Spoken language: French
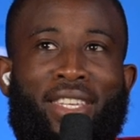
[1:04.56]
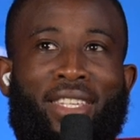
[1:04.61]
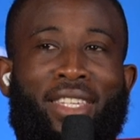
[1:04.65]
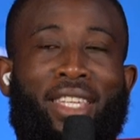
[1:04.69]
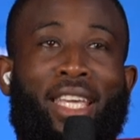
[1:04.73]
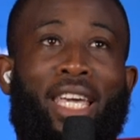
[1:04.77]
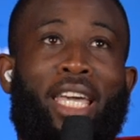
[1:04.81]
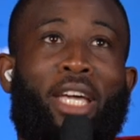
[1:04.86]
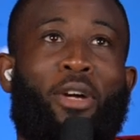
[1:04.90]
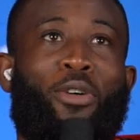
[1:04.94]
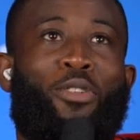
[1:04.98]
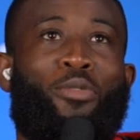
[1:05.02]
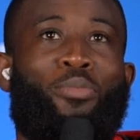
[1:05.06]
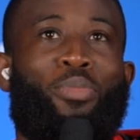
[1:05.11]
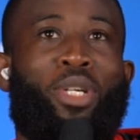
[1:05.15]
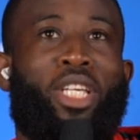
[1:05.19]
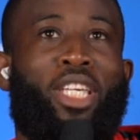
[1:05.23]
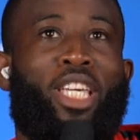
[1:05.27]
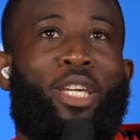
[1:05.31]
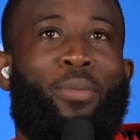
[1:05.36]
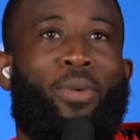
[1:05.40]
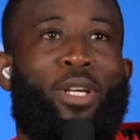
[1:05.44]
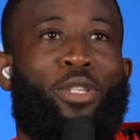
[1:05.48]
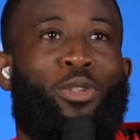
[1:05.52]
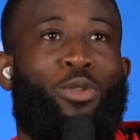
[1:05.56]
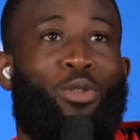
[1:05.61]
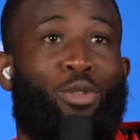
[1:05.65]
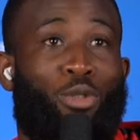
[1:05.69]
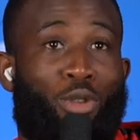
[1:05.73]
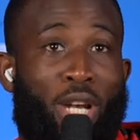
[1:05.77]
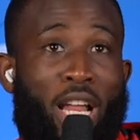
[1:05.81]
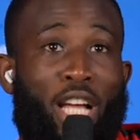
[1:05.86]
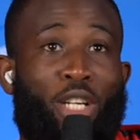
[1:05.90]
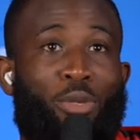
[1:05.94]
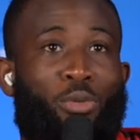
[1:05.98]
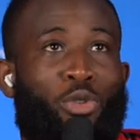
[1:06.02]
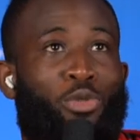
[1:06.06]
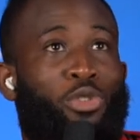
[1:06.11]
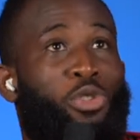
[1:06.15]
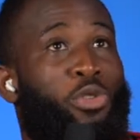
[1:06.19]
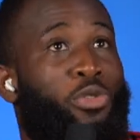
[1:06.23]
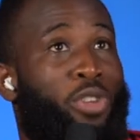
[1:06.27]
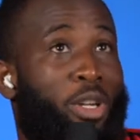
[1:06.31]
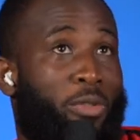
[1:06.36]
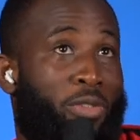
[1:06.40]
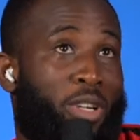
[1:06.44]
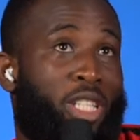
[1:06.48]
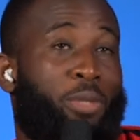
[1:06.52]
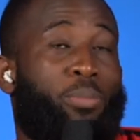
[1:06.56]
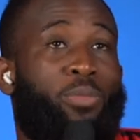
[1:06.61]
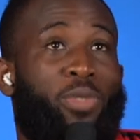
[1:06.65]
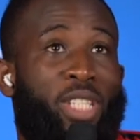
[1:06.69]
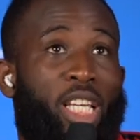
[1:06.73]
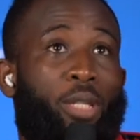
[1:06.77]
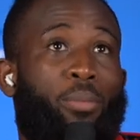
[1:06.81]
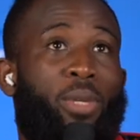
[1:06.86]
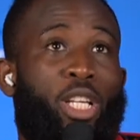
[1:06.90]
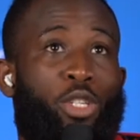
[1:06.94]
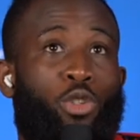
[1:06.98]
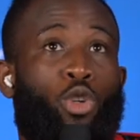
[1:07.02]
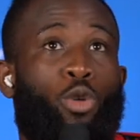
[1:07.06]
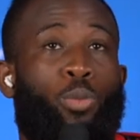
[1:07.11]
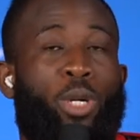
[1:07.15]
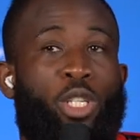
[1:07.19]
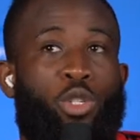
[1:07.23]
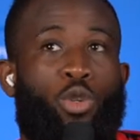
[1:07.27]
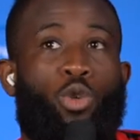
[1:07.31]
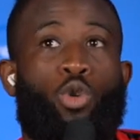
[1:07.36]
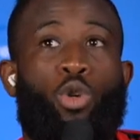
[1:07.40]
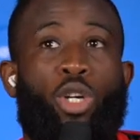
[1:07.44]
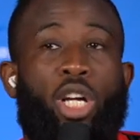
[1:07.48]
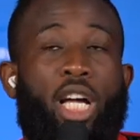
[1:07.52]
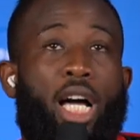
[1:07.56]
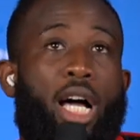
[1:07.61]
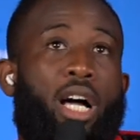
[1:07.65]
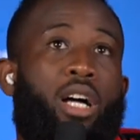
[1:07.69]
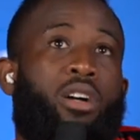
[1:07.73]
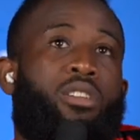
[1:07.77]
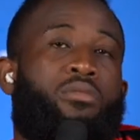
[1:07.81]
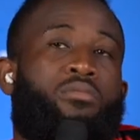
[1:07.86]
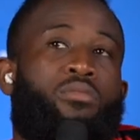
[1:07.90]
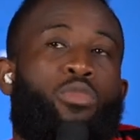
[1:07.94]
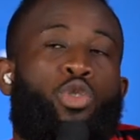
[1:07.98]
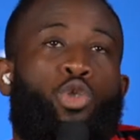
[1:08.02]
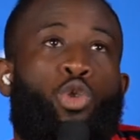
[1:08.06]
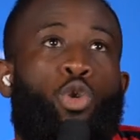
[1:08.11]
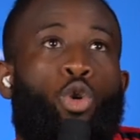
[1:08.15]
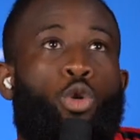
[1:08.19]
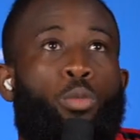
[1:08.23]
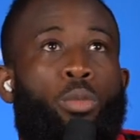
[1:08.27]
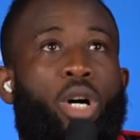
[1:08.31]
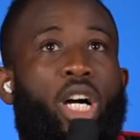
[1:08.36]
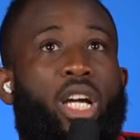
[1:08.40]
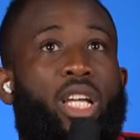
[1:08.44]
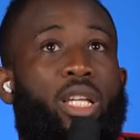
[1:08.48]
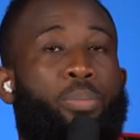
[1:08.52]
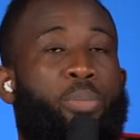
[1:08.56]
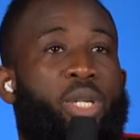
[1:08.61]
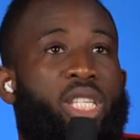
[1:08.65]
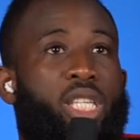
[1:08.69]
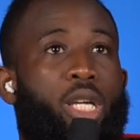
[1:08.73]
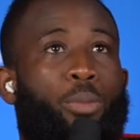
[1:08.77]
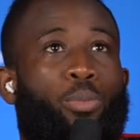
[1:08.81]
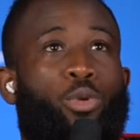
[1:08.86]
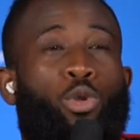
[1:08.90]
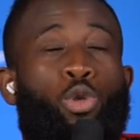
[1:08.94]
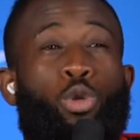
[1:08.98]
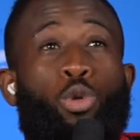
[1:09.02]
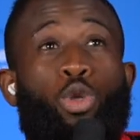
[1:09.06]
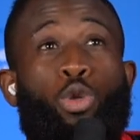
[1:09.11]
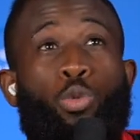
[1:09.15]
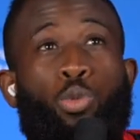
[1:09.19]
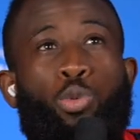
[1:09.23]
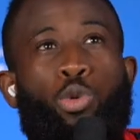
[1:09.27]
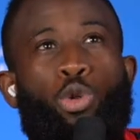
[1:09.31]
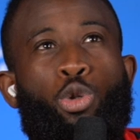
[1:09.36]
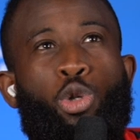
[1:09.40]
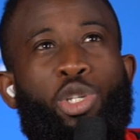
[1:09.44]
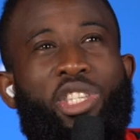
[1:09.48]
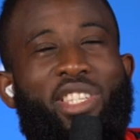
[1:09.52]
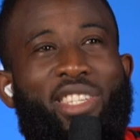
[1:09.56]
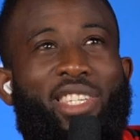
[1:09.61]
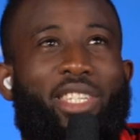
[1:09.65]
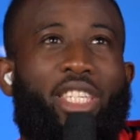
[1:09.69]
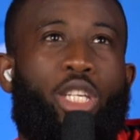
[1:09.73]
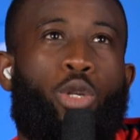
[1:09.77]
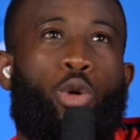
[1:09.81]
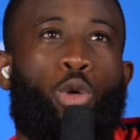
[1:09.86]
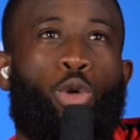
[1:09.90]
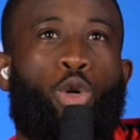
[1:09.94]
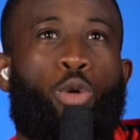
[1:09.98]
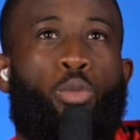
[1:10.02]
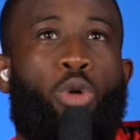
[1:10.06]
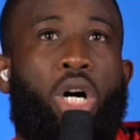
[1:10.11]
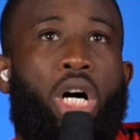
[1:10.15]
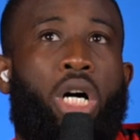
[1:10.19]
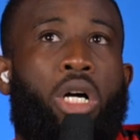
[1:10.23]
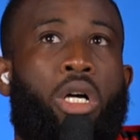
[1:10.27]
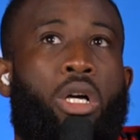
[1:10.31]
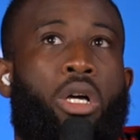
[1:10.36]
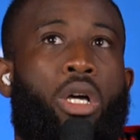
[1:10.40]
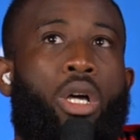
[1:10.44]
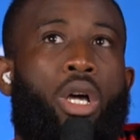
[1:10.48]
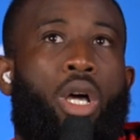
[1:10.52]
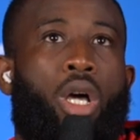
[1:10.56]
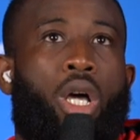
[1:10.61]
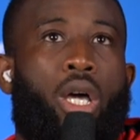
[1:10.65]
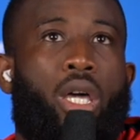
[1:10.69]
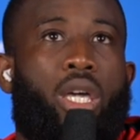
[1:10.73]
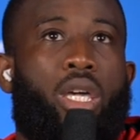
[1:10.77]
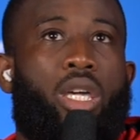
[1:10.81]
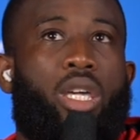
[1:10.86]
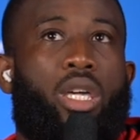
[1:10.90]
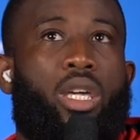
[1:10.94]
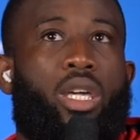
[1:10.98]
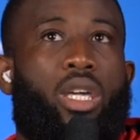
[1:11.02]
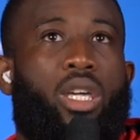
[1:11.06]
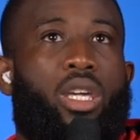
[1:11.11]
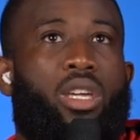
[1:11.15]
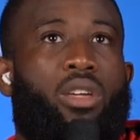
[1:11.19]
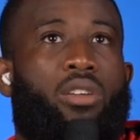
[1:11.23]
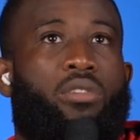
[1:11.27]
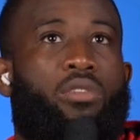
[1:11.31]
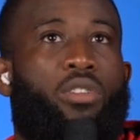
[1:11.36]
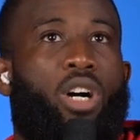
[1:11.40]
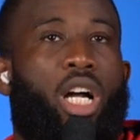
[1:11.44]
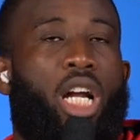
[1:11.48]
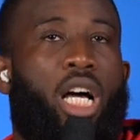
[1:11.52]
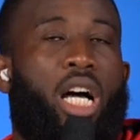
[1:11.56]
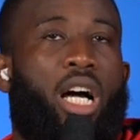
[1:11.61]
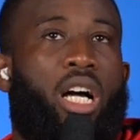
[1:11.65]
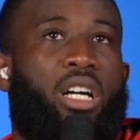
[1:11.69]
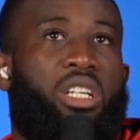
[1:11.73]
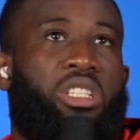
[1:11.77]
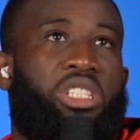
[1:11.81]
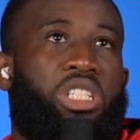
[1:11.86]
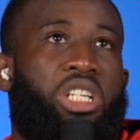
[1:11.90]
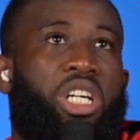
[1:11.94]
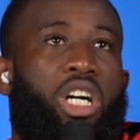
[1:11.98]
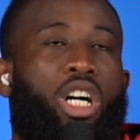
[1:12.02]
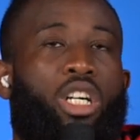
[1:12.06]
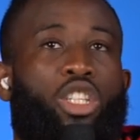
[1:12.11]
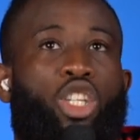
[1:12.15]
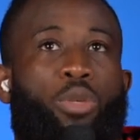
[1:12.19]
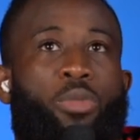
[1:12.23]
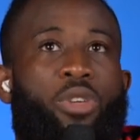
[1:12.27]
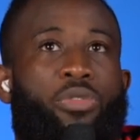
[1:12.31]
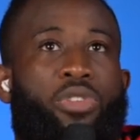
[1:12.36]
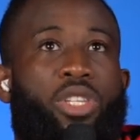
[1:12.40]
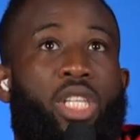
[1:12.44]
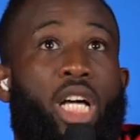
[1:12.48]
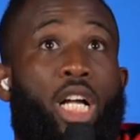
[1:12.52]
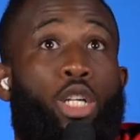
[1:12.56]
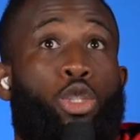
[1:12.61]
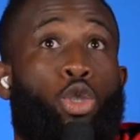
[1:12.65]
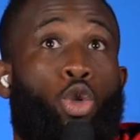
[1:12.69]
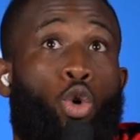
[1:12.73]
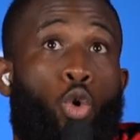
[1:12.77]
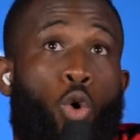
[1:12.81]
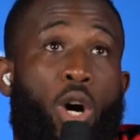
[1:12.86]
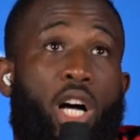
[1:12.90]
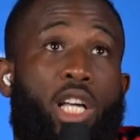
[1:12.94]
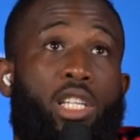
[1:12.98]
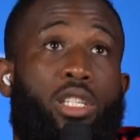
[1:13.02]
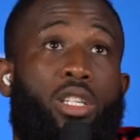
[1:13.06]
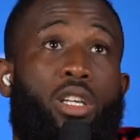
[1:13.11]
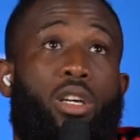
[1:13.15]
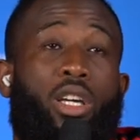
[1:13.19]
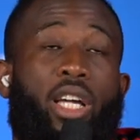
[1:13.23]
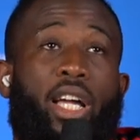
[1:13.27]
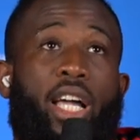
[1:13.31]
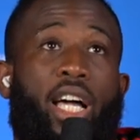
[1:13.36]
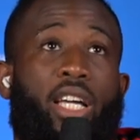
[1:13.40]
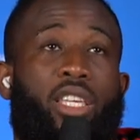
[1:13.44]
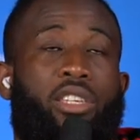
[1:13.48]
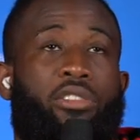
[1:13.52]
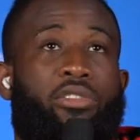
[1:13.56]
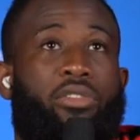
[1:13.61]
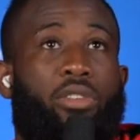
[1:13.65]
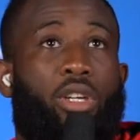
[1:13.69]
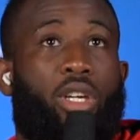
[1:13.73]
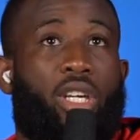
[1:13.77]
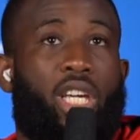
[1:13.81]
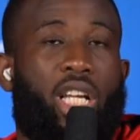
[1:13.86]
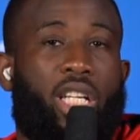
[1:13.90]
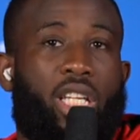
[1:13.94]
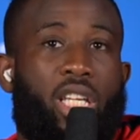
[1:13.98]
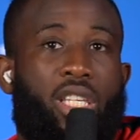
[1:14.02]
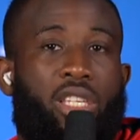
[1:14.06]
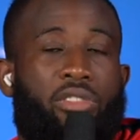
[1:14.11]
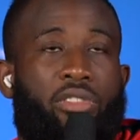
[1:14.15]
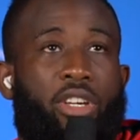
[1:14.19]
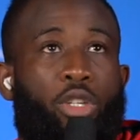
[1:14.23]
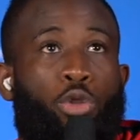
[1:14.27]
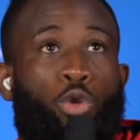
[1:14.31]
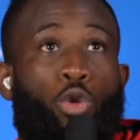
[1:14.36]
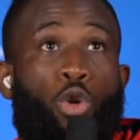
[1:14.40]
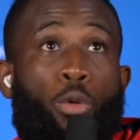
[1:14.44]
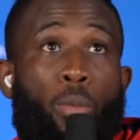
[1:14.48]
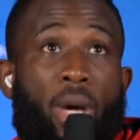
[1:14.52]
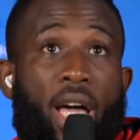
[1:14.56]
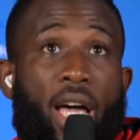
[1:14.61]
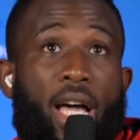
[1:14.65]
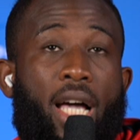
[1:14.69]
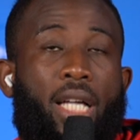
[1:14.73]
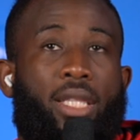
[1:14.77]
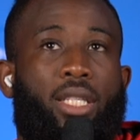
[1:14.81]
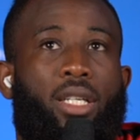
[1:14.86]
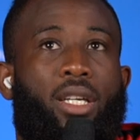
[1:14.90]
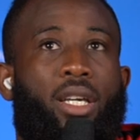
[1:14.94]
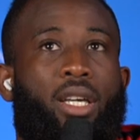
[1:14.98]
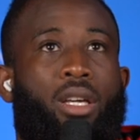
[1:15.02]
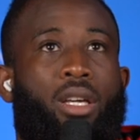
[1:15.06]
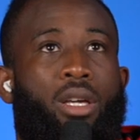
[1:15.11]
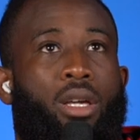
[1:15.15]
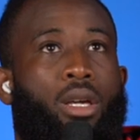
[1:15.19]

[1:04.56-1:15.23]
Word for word: très compliqué parce que là, je me suis fait cette blessure parce que le gars, sûrement, il pesait plus de, plus de 10 kilos que moi. Et voilà, en demi-finale, je croise un gars qui fait quelqu'un qui fait 2 mètres